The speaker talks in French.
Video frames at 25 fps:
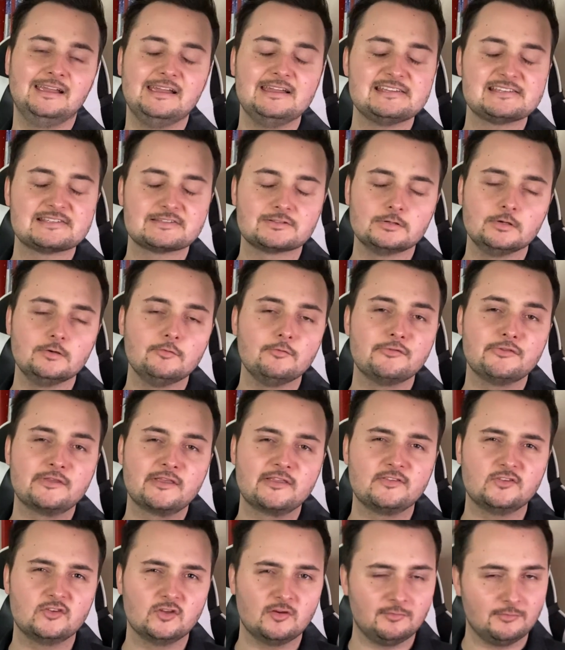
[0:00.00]
Est-ce que vous
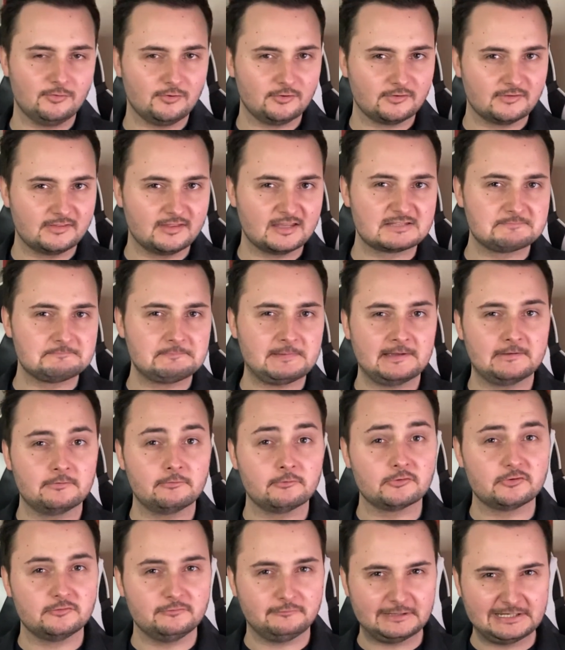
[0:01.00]
êtes en manque d'expérience